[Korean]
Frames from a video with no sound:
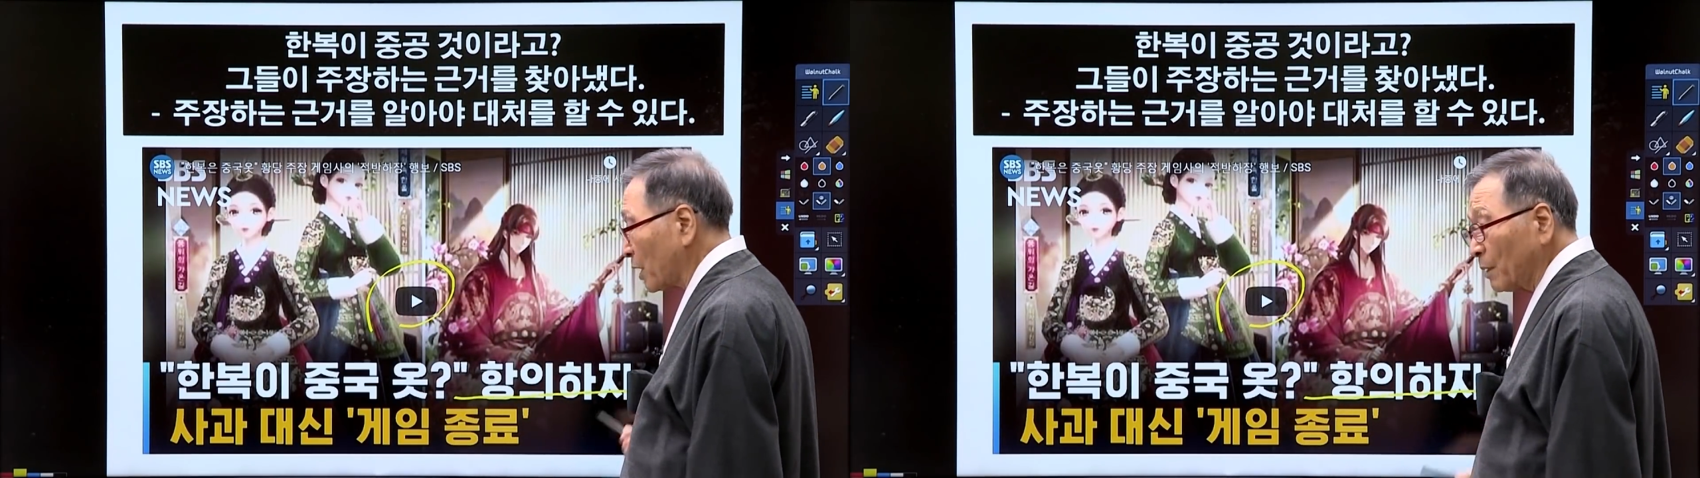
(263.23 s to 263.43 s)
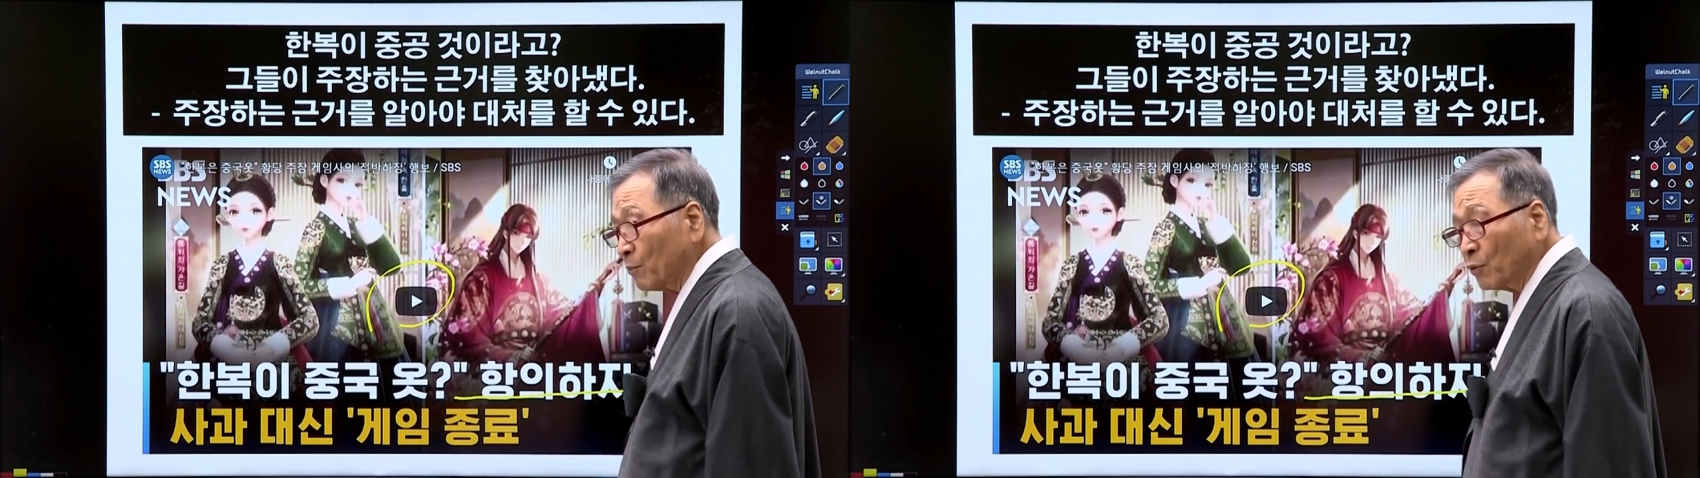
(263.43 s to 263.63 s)

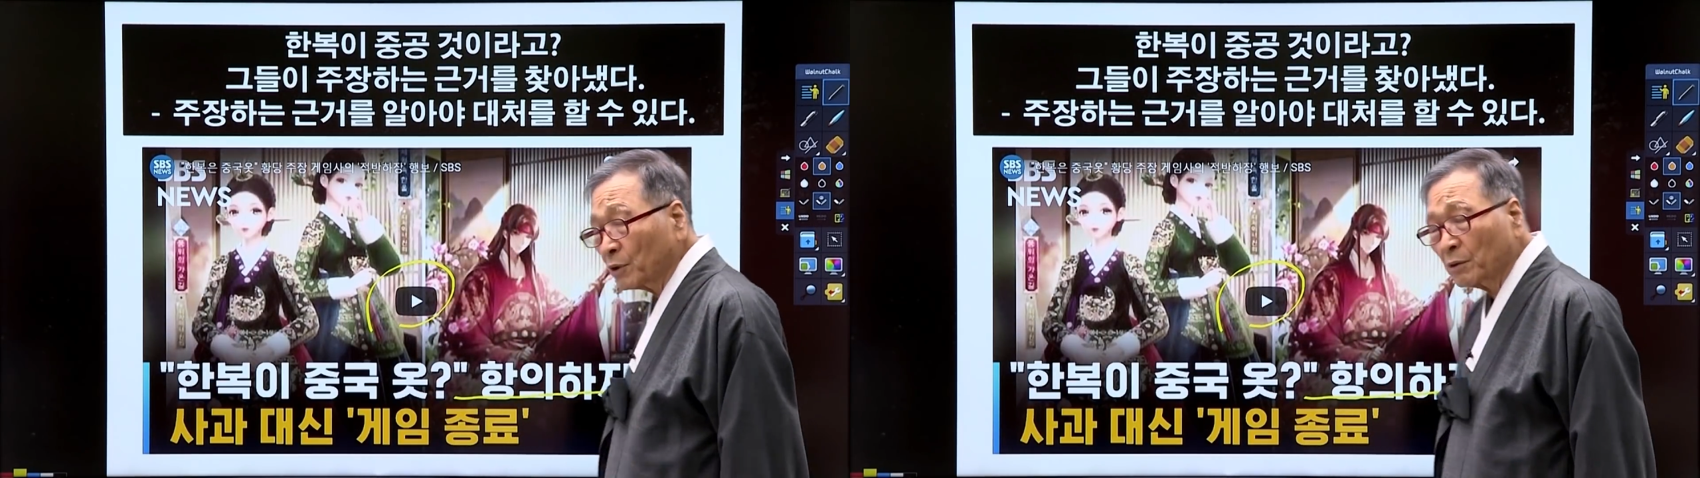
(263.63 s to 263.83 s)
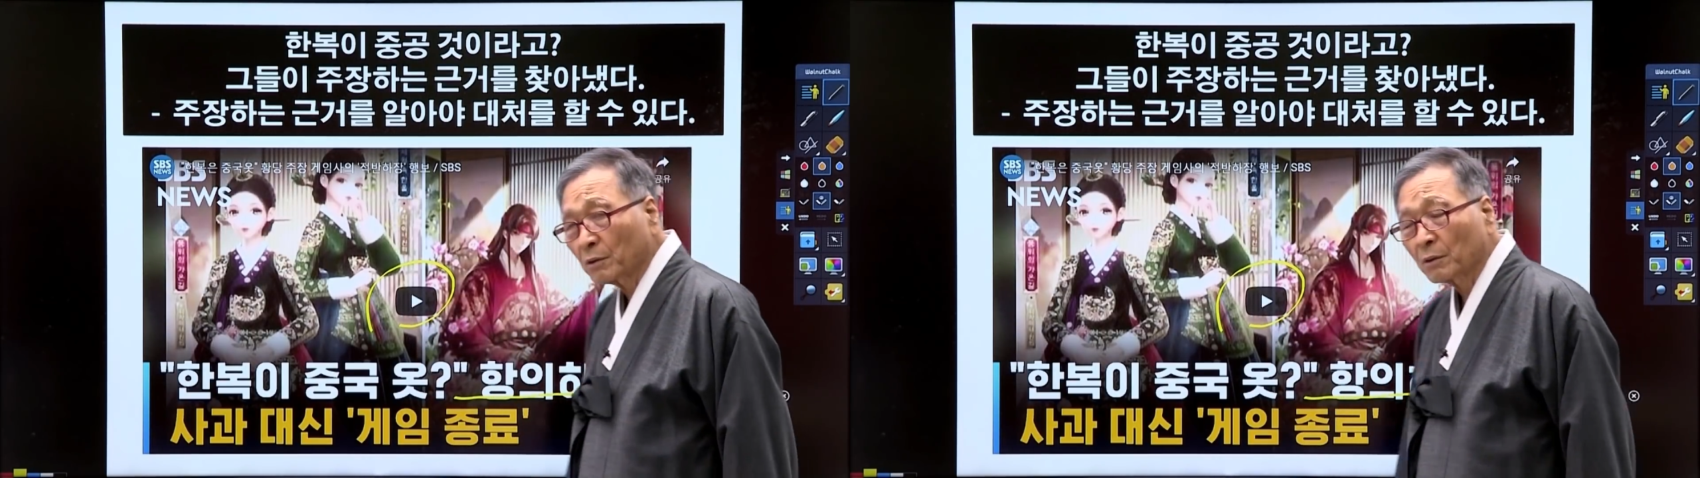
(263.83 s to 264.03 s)

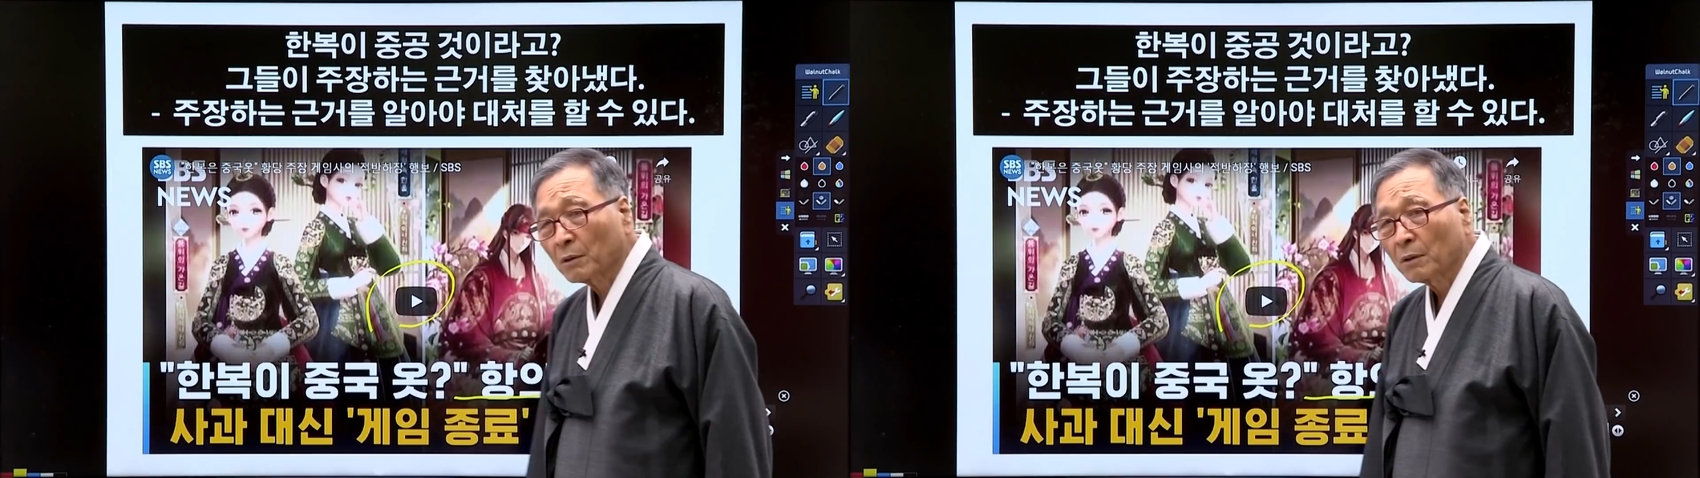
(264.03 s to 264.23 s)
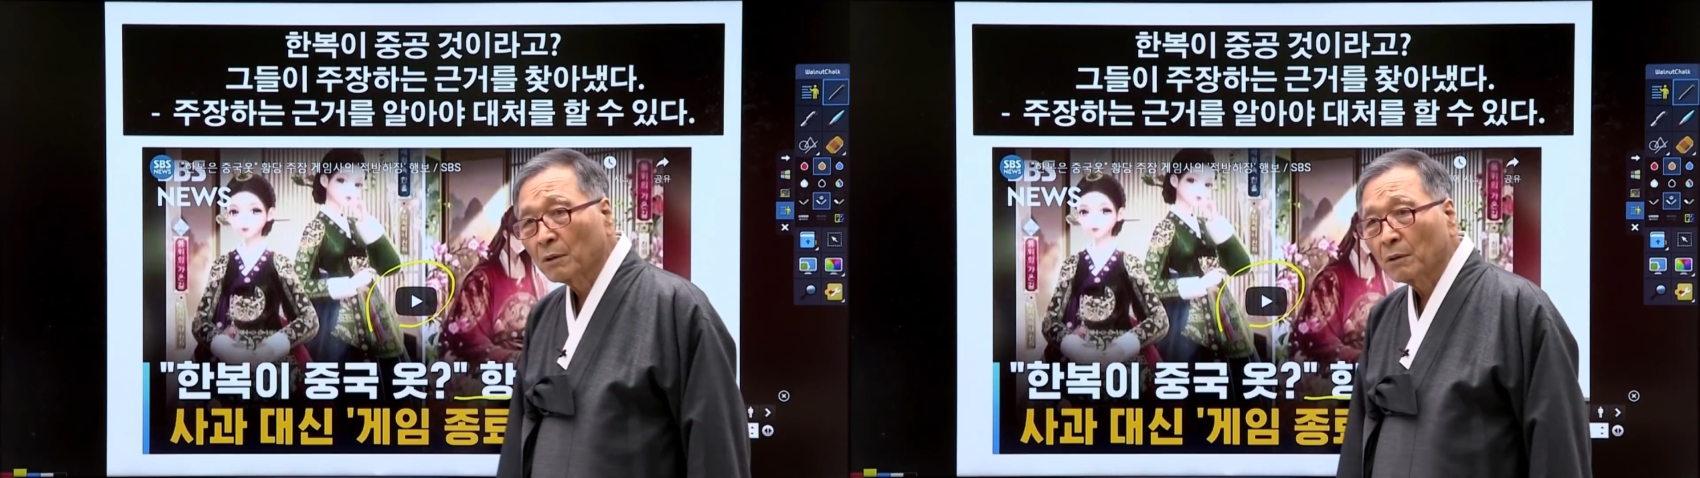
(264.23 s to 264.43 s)
한복은
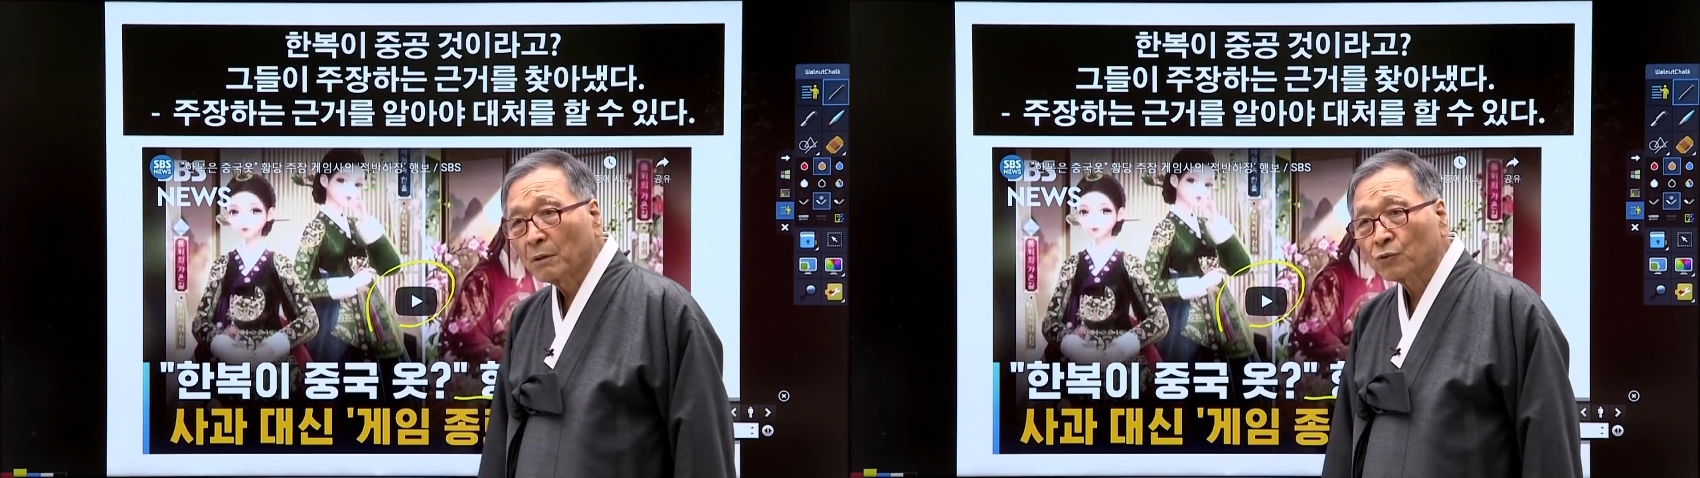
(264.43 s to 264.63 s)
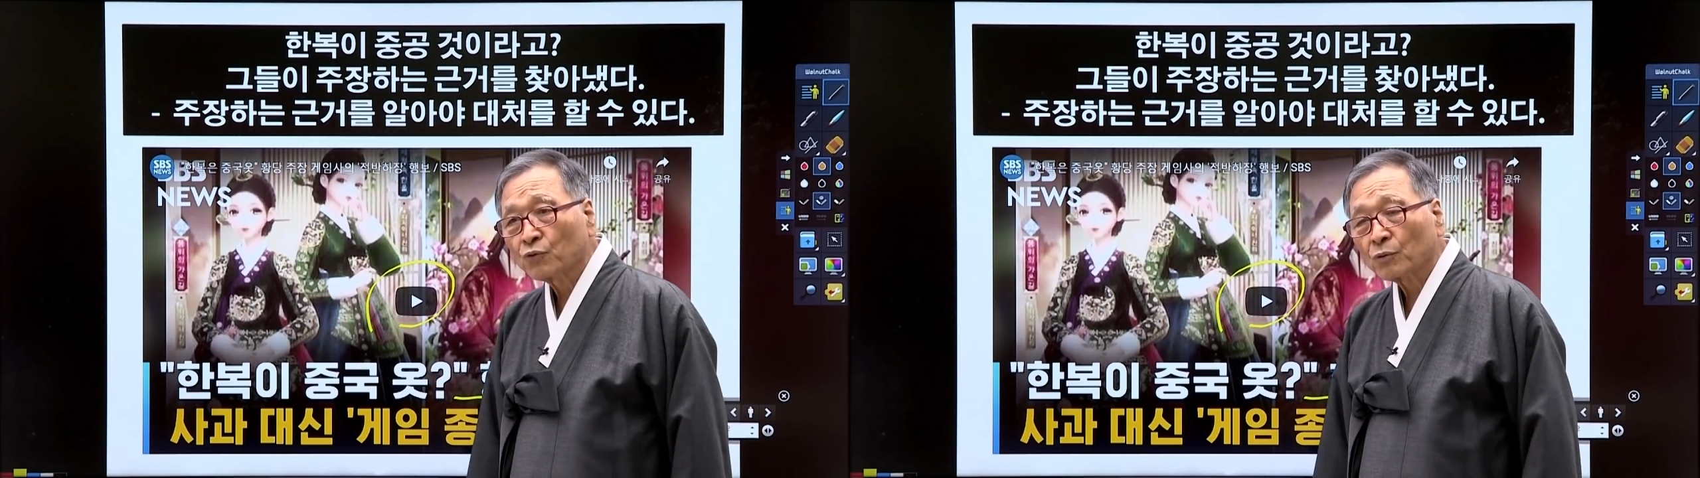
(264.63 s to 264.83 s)

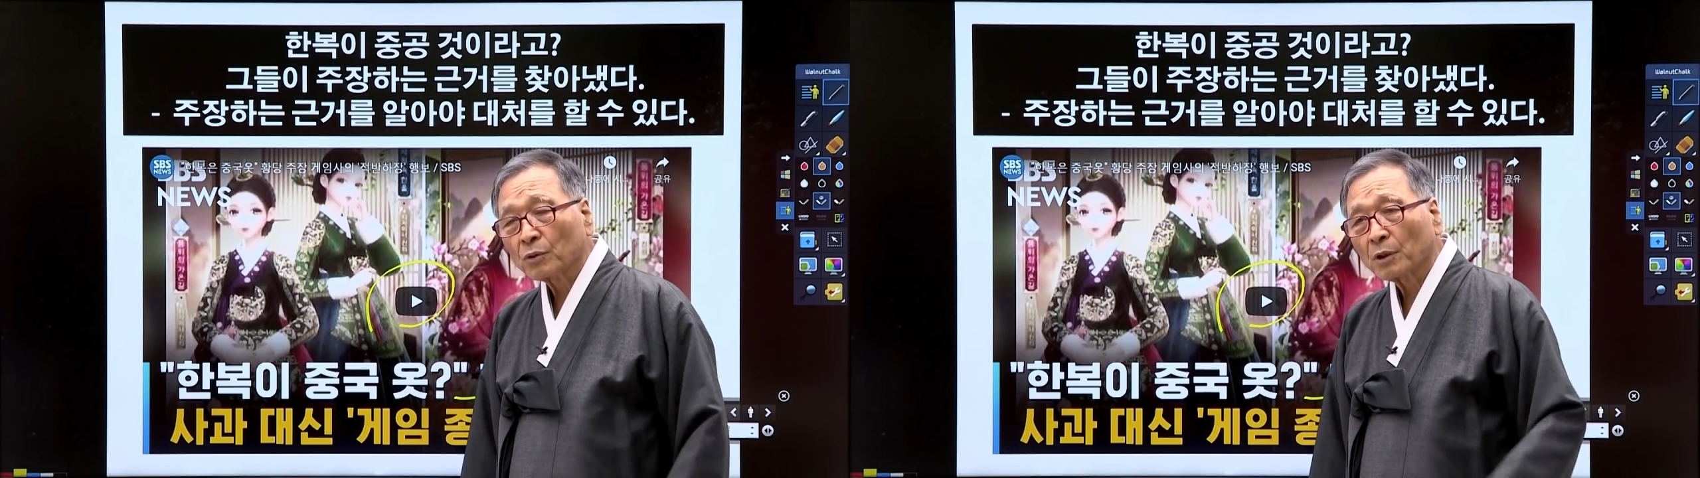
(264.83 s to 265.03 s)
중,